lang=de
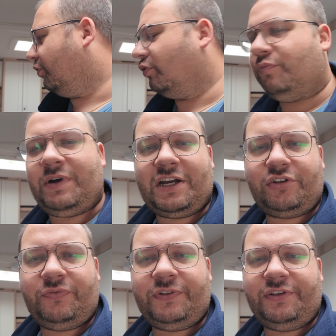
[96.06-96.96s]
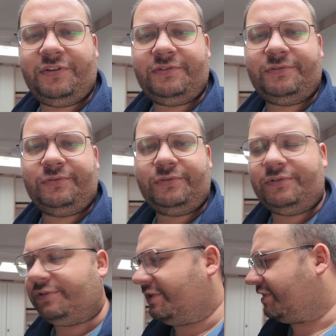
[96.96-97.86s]
Und ein paar Kartoffelchen.
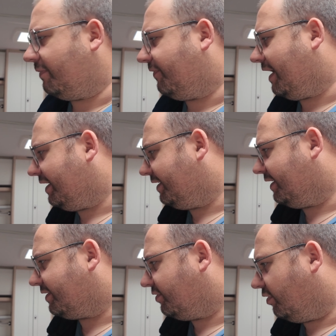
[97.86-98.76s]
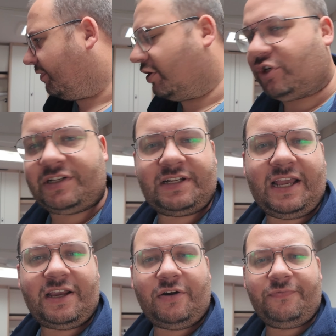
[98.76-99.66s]
Und deshalb fahre ich jetzt nochmal just
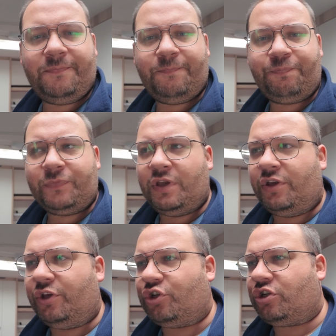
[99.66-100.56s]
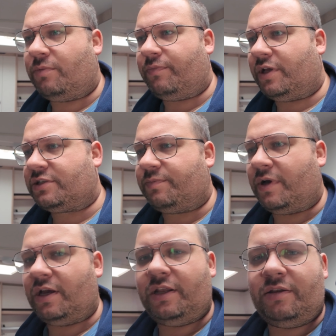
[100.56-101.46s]
einkaufen. Ich schnapp mir jetzt
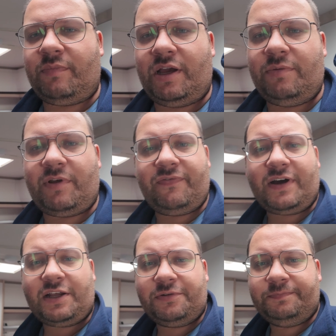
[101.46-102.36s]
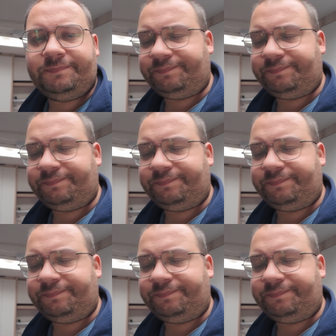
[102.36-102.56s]
mein, mein, mein Fahrrad